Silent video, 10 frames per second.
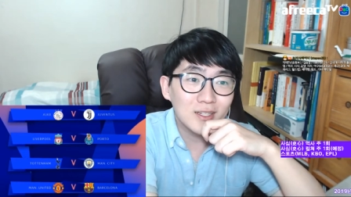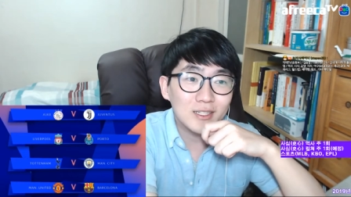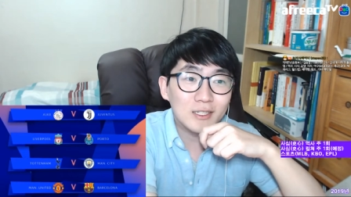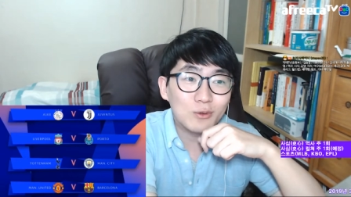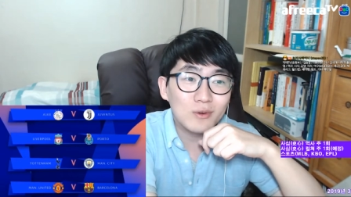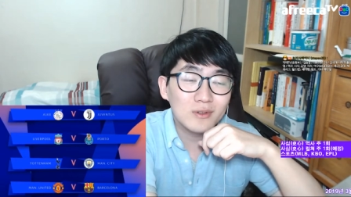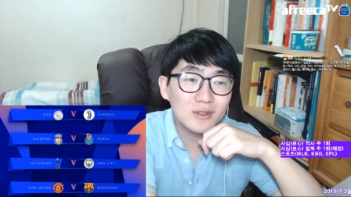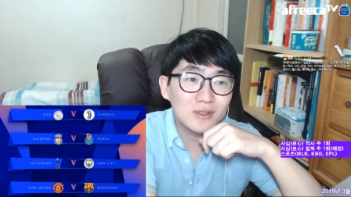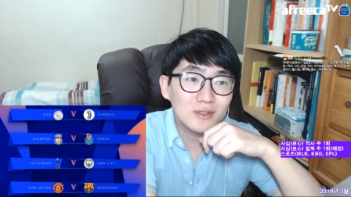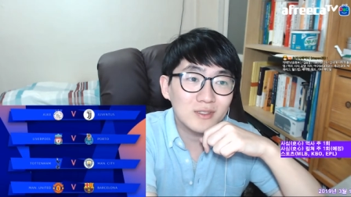그리고
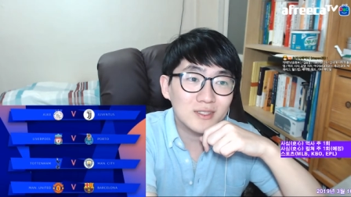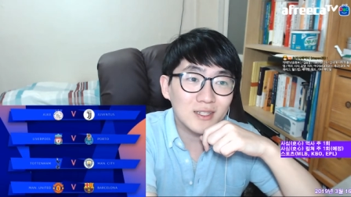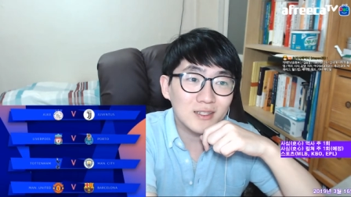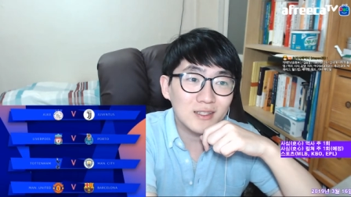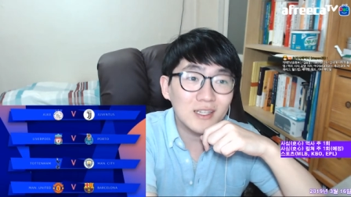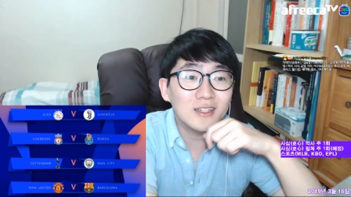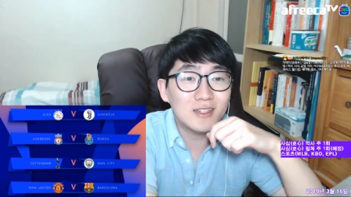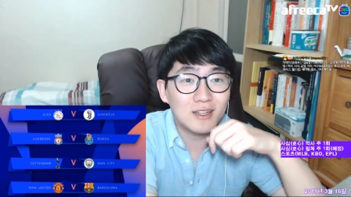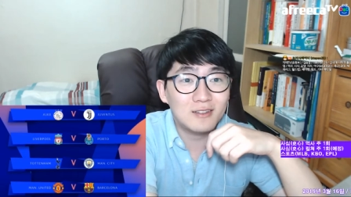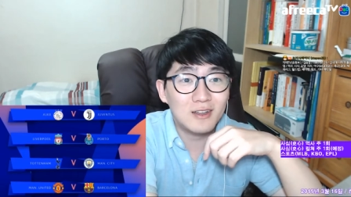이제
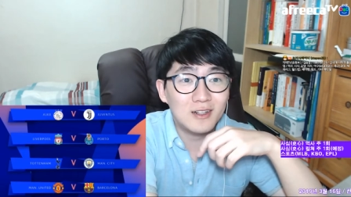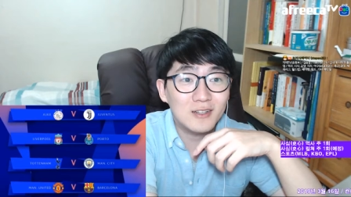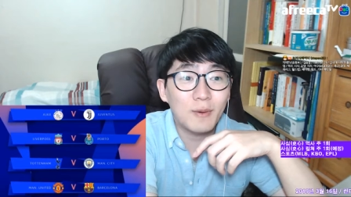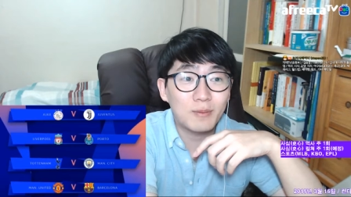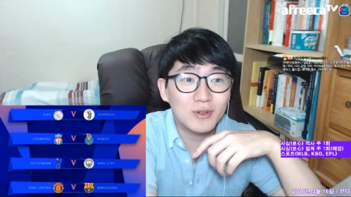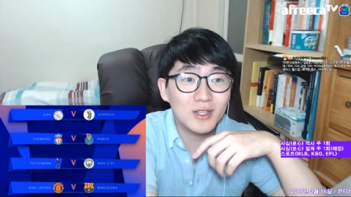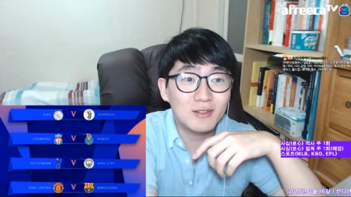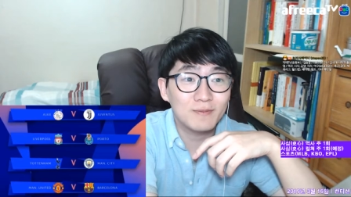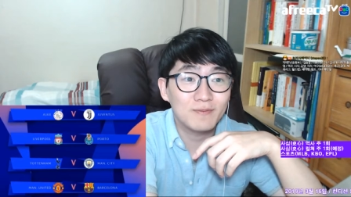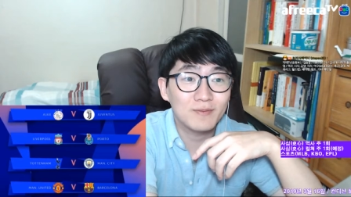잉글랜드의 리버풀이
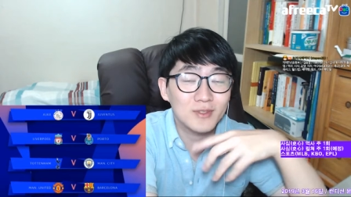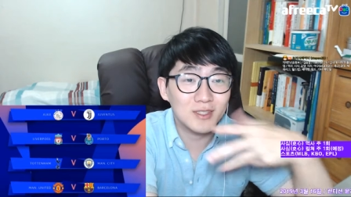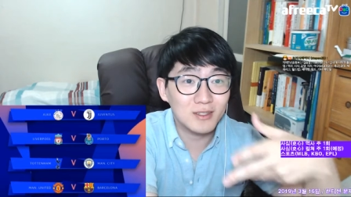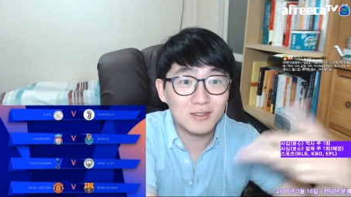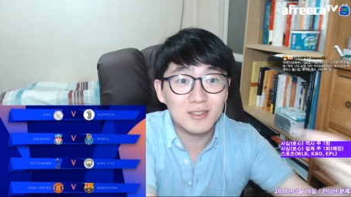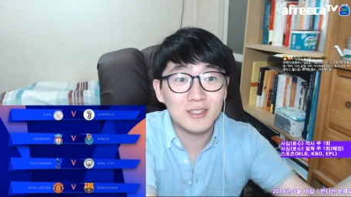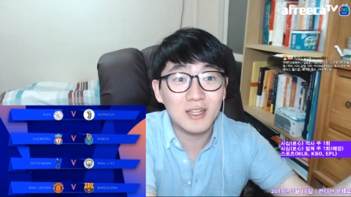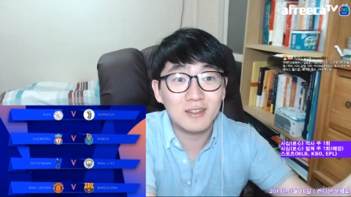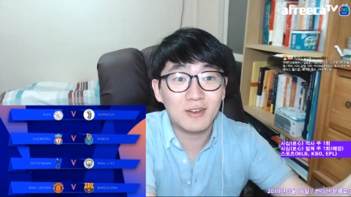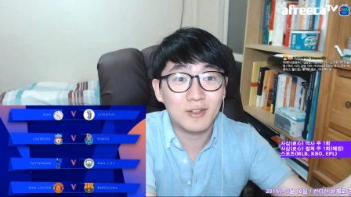이제
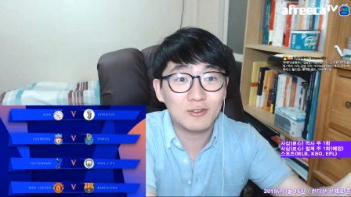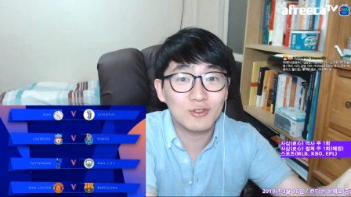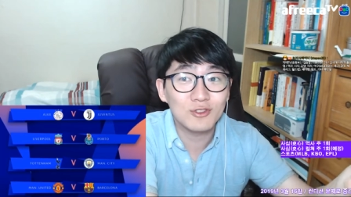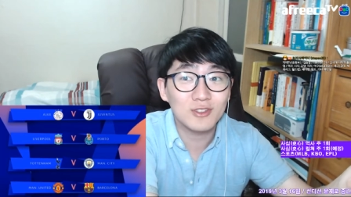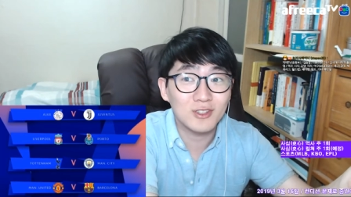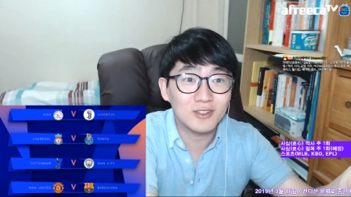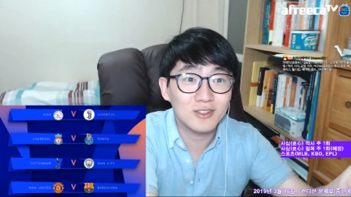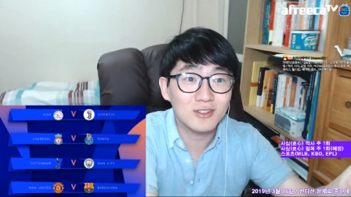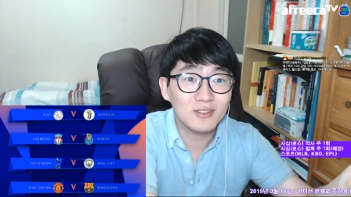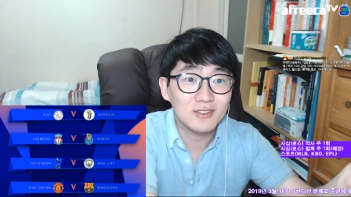지난 대회
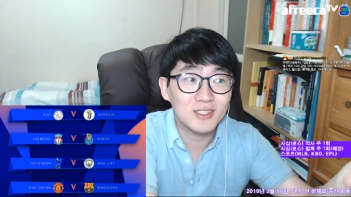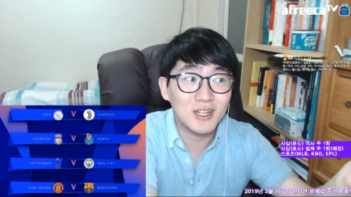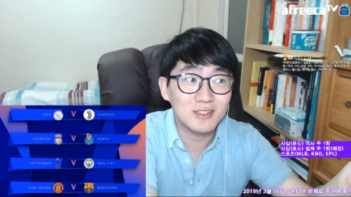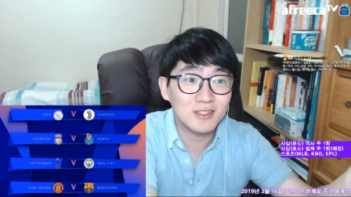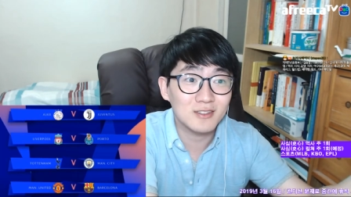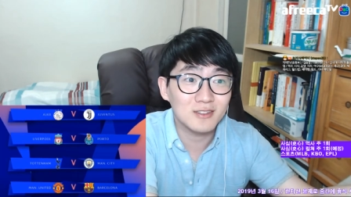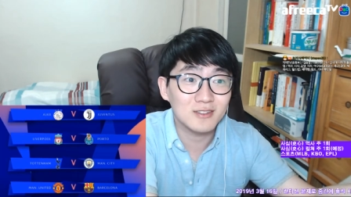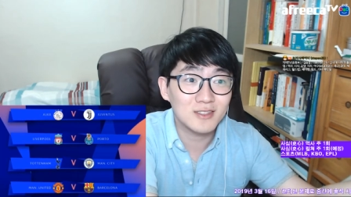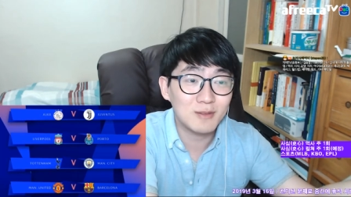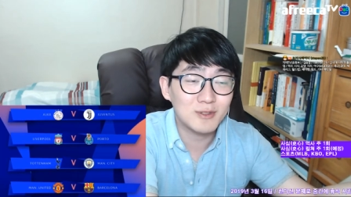준우승이었죠. 지난 시즌
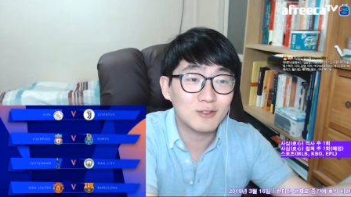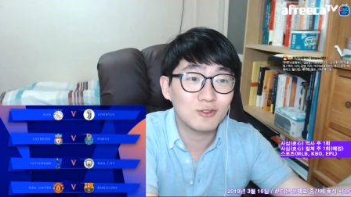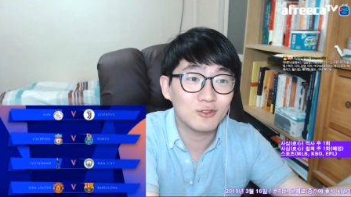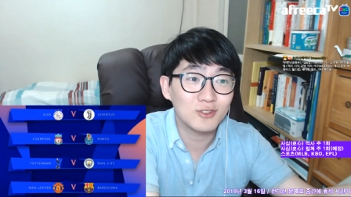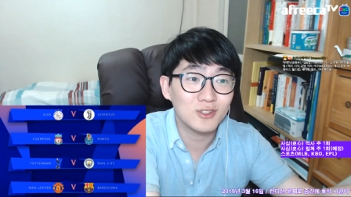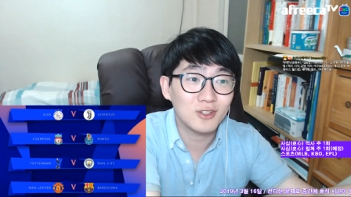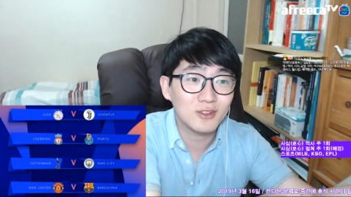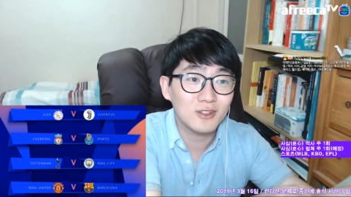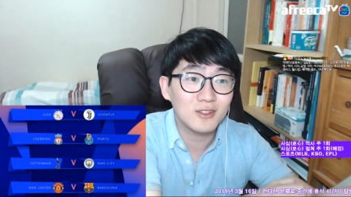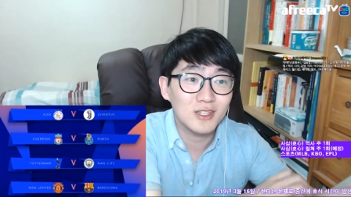챔스
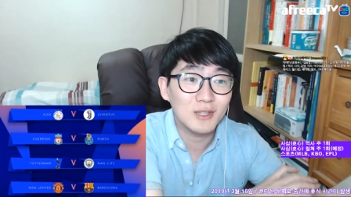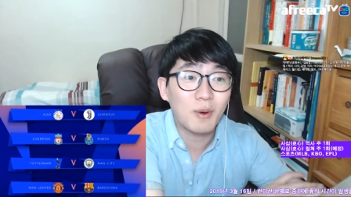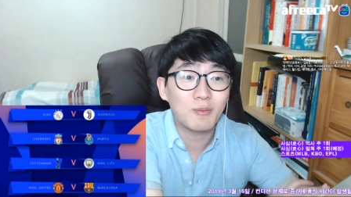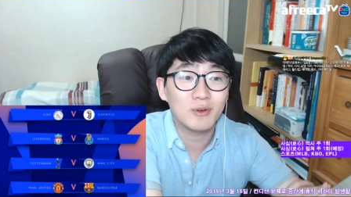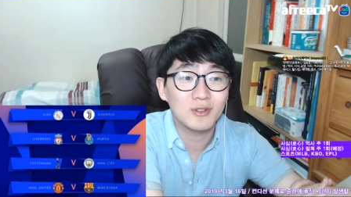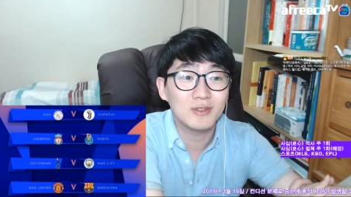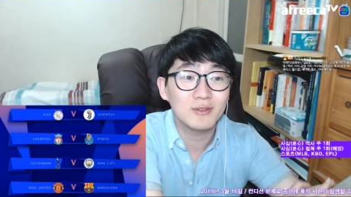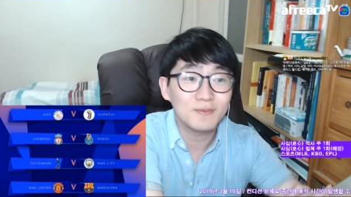준우승이었던 리버풀은